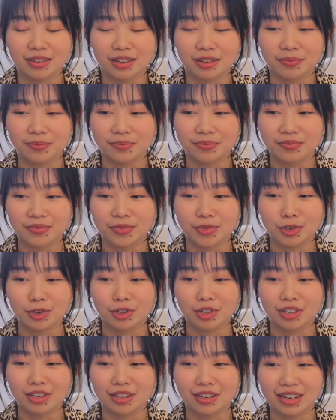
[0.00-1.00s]
嗯，
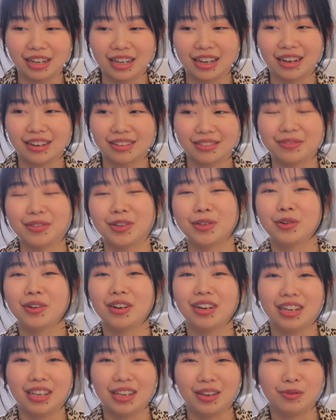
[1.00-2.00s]
就是哎呀，维
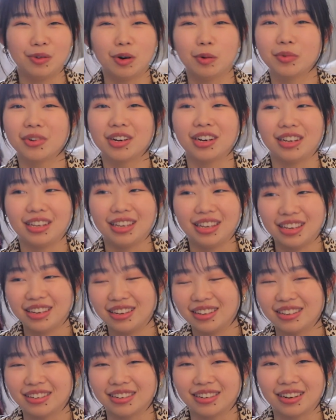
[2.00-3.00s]
多可以，我不可
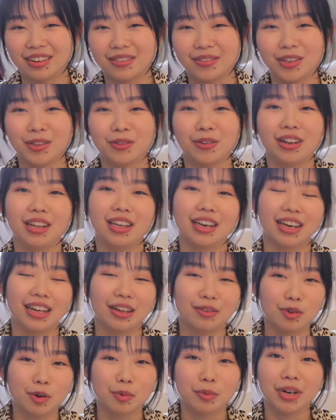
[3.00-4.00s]
以啊，维多厉
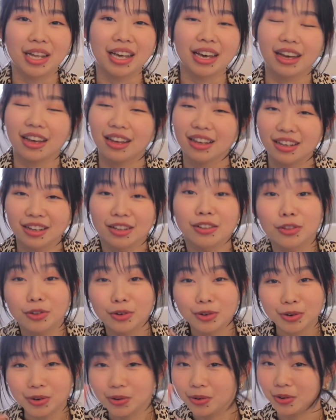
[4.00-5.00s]
害，我不厉害。
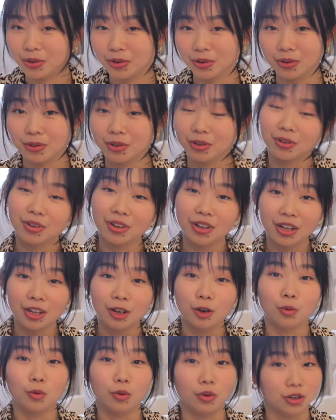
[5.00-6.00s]
No no no no no，
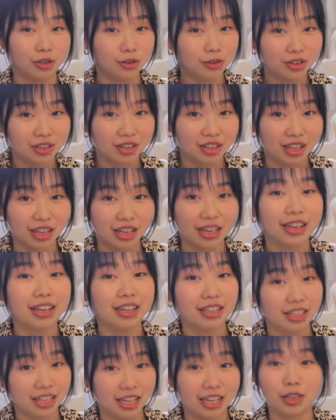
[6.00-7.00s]
我就是你，
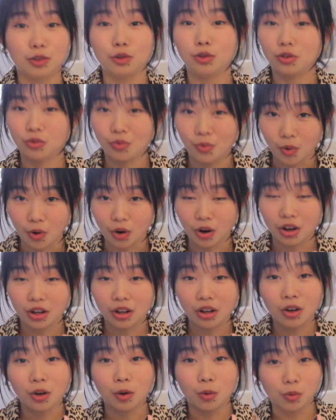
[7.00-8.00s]
你就是我，
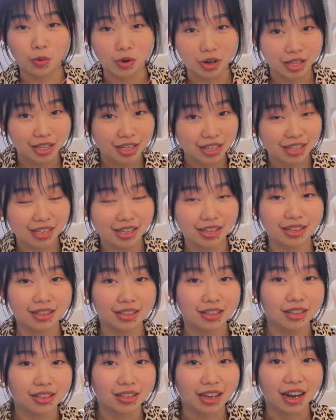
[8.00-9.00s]
我的这些
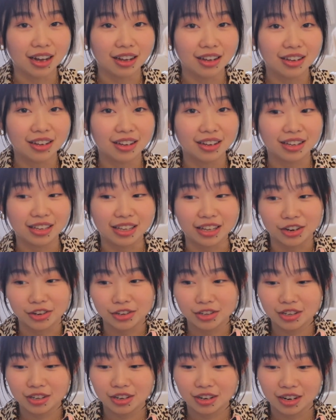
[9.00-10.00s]
思想也
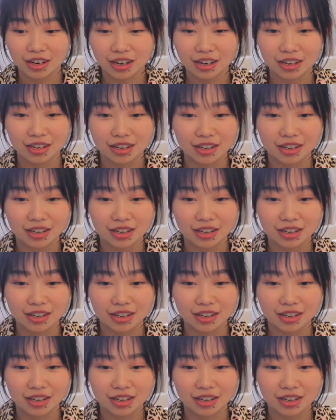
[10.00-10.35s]
是